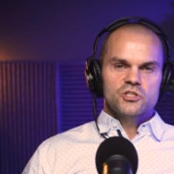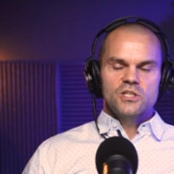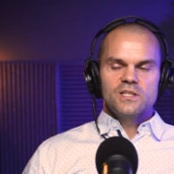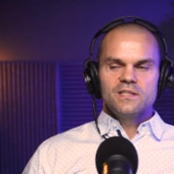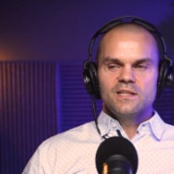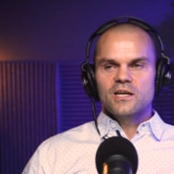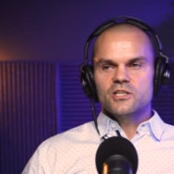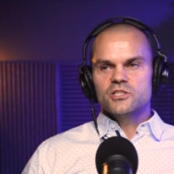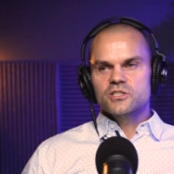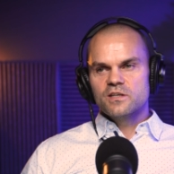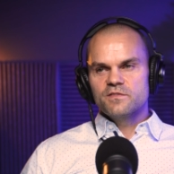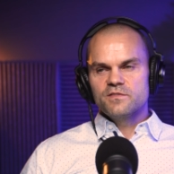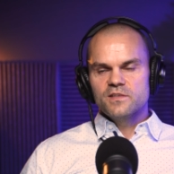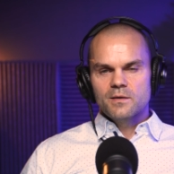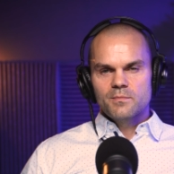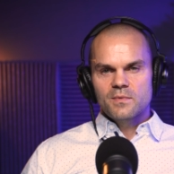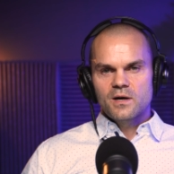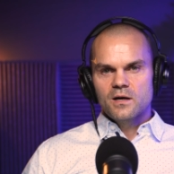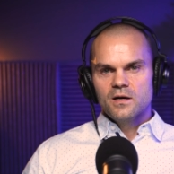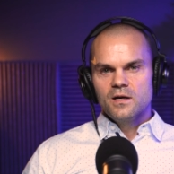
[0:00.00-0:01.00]
Jeżeli nasz szef
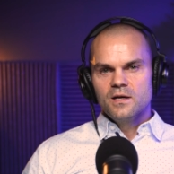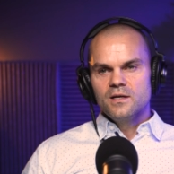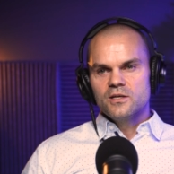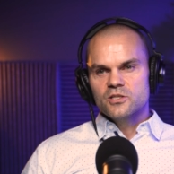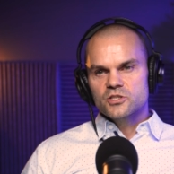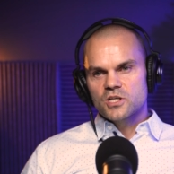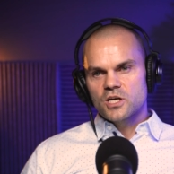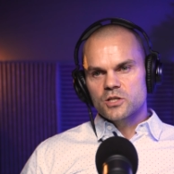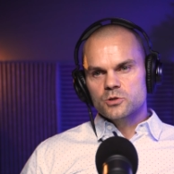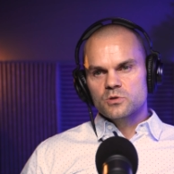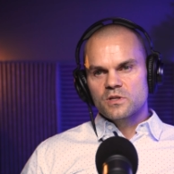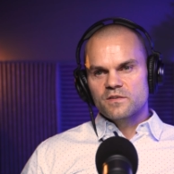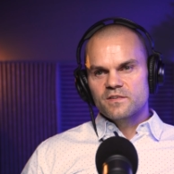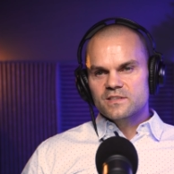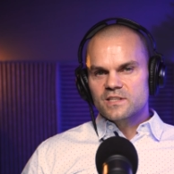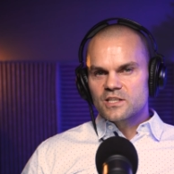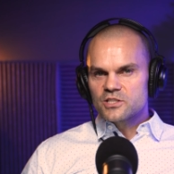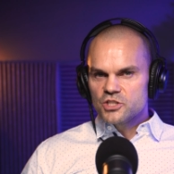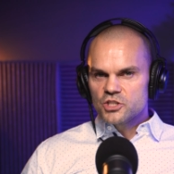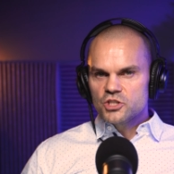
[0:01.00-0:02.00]
nie ma czasu
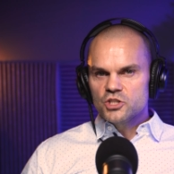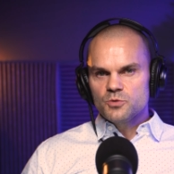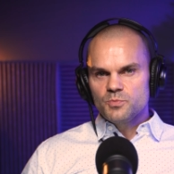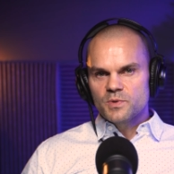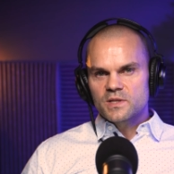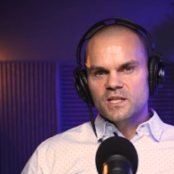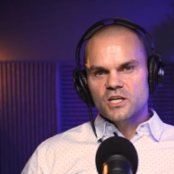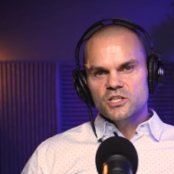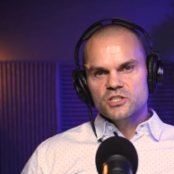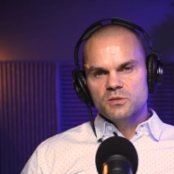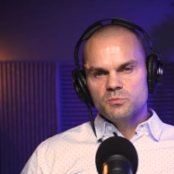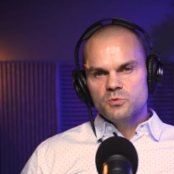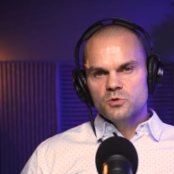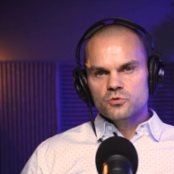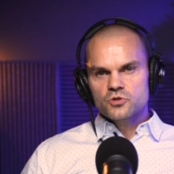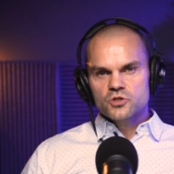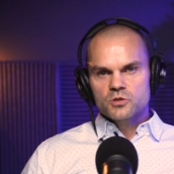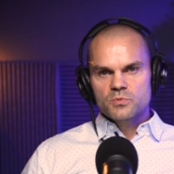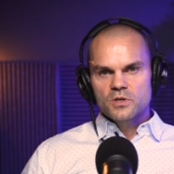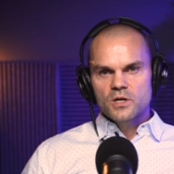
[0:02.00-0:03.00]
nawet te 10-15
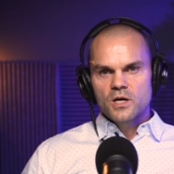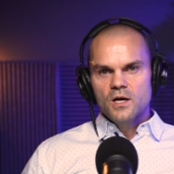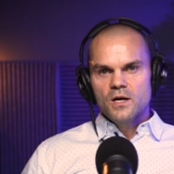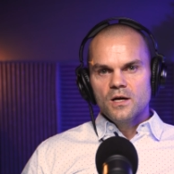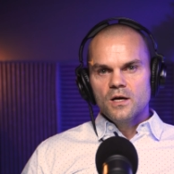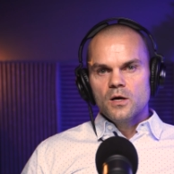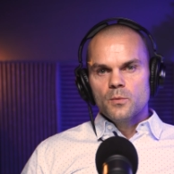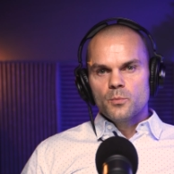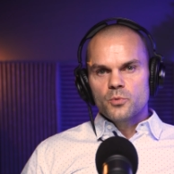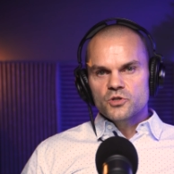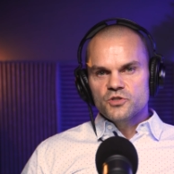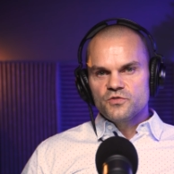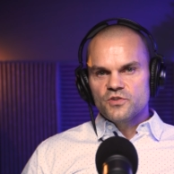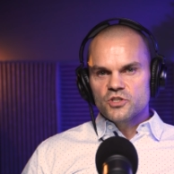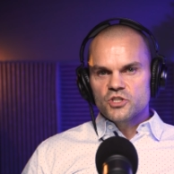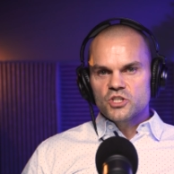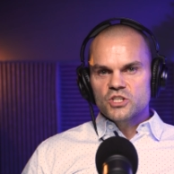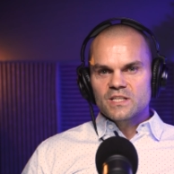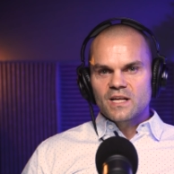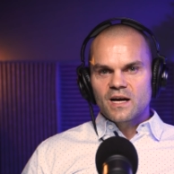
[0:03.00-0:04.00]
minut, żeby
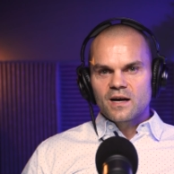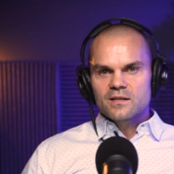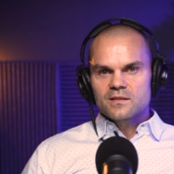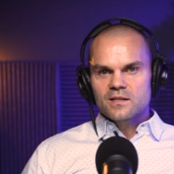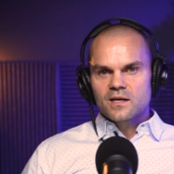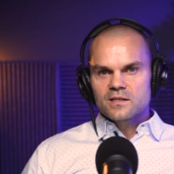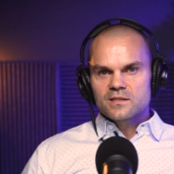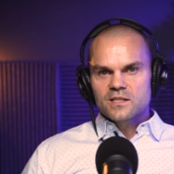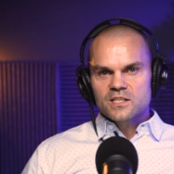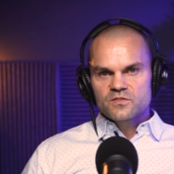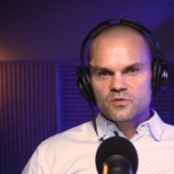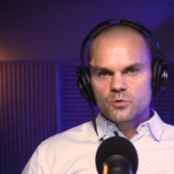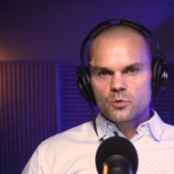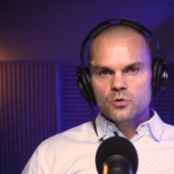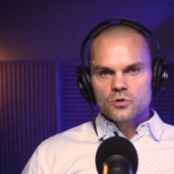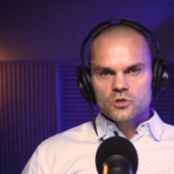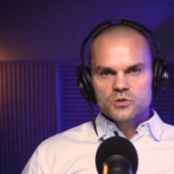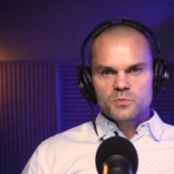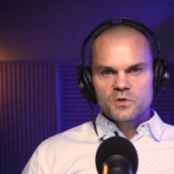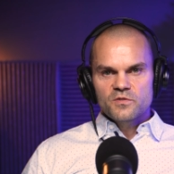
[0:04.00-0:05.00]
poświęcić na, na, na
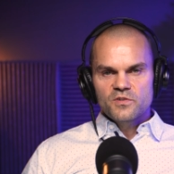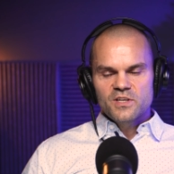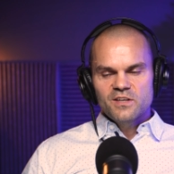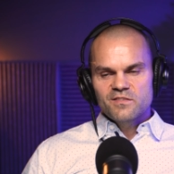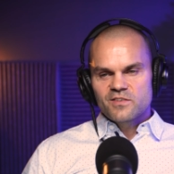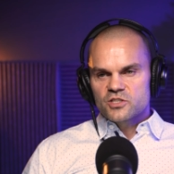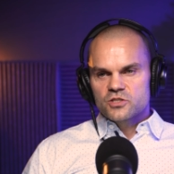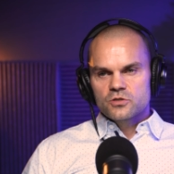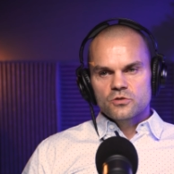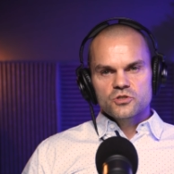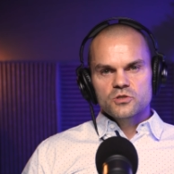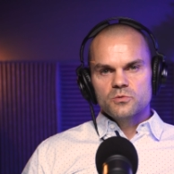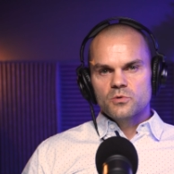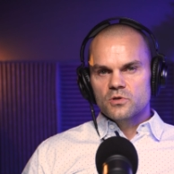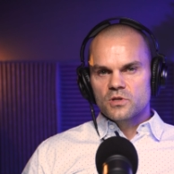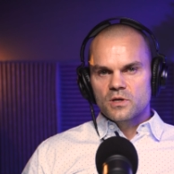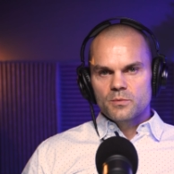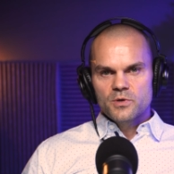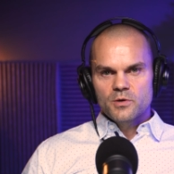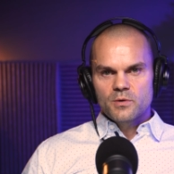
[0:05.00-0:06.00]
zwykłą rozmowę. I nieważne o czym
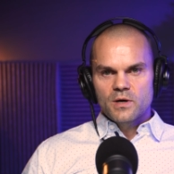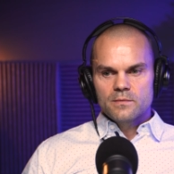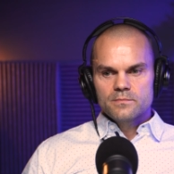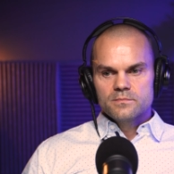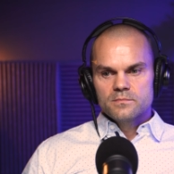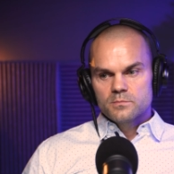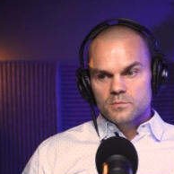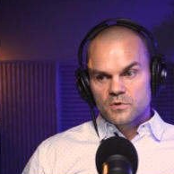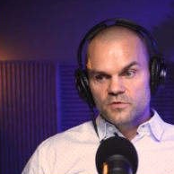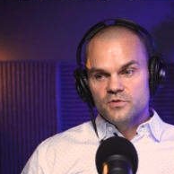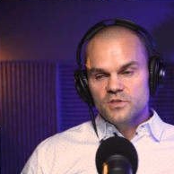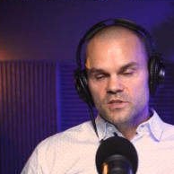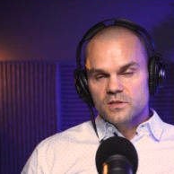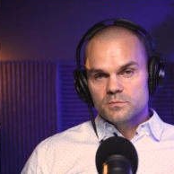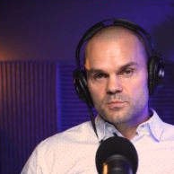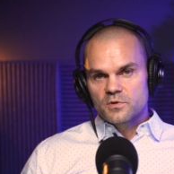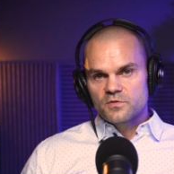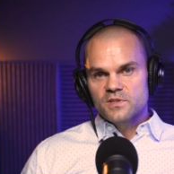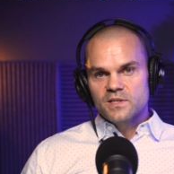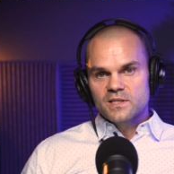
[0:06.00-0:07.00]
ona była,
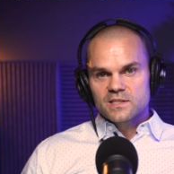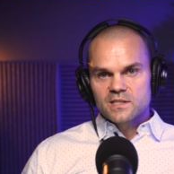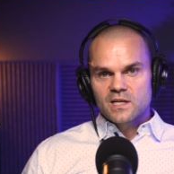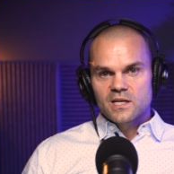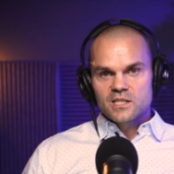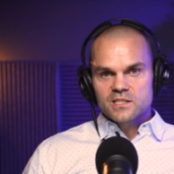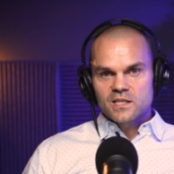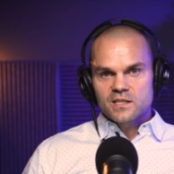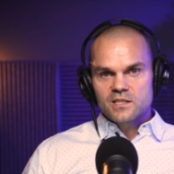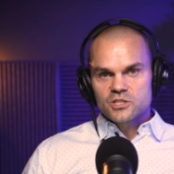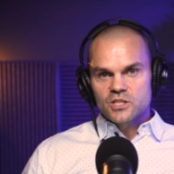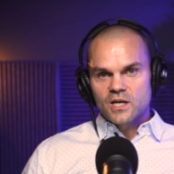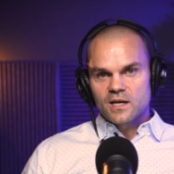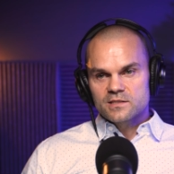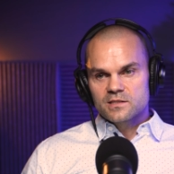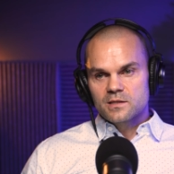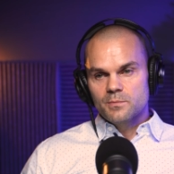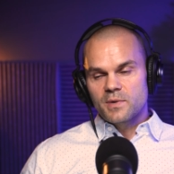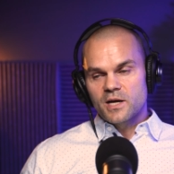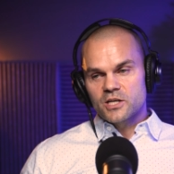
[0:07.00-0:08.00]
powinien, powinien znaleźć taki
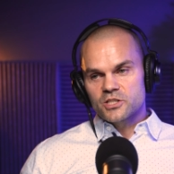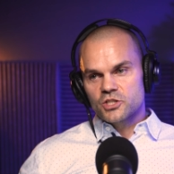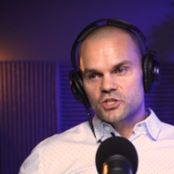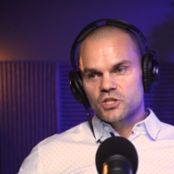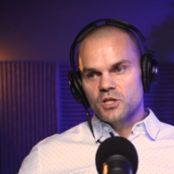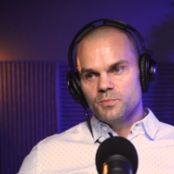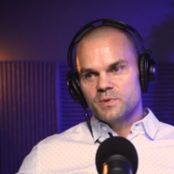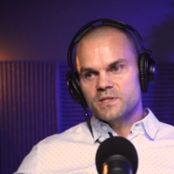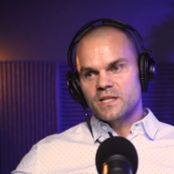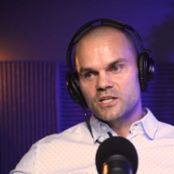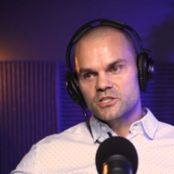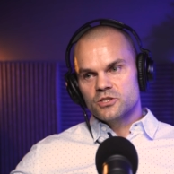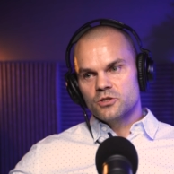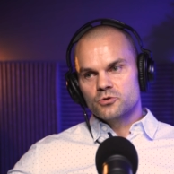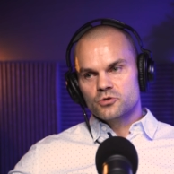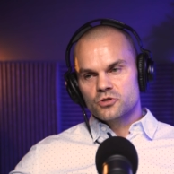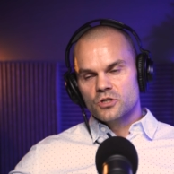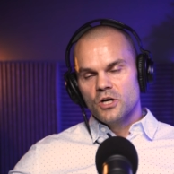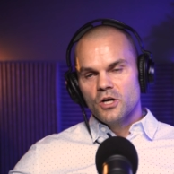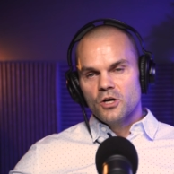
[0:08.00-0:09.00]
czas. Tym bardziej, jeżeli pytacie
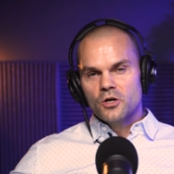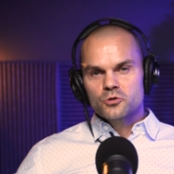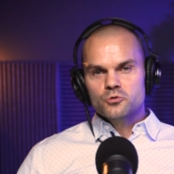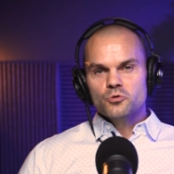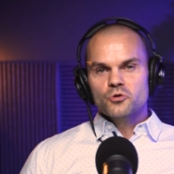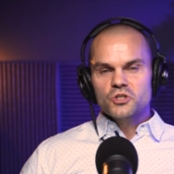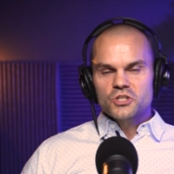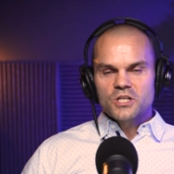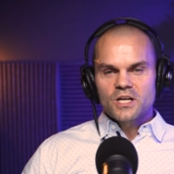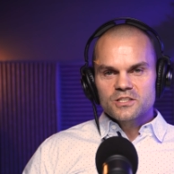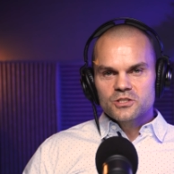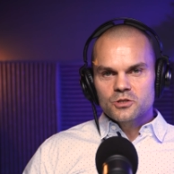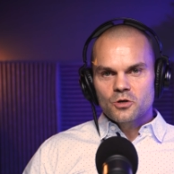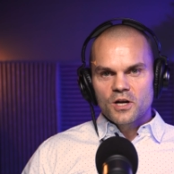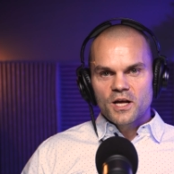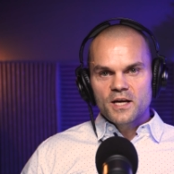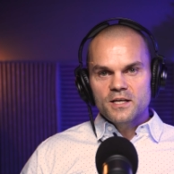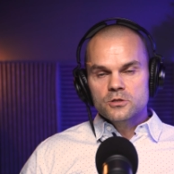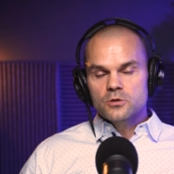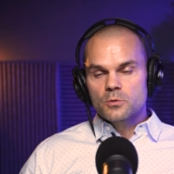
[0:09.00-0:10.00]
już któryś raz z
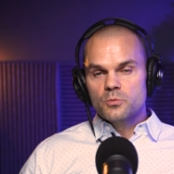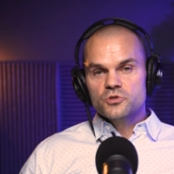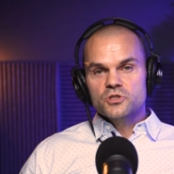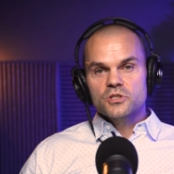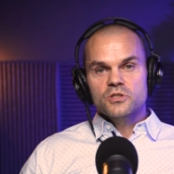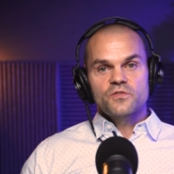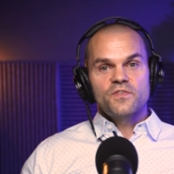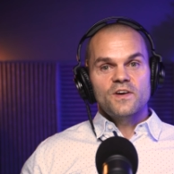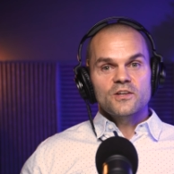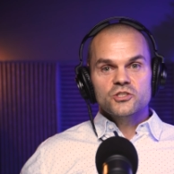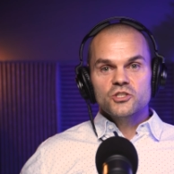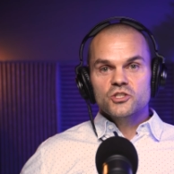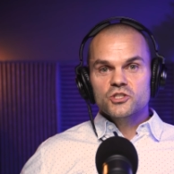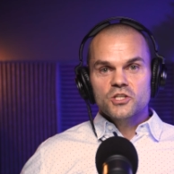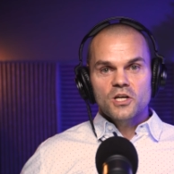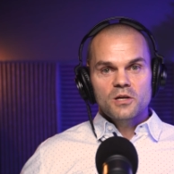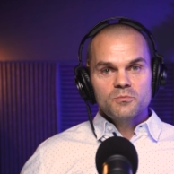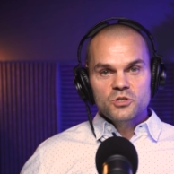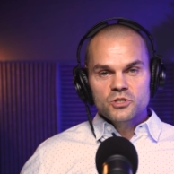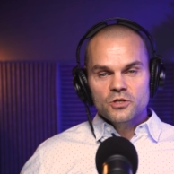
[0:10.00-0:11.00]
kolei, to może trwa
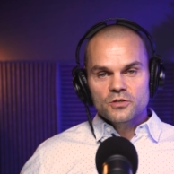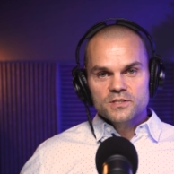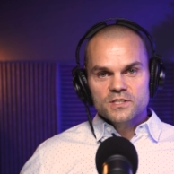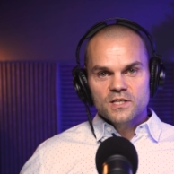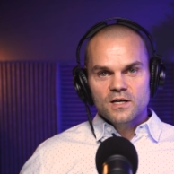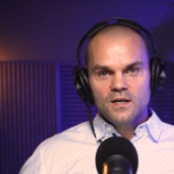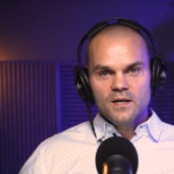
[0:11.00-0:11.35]
3-4 miesiące.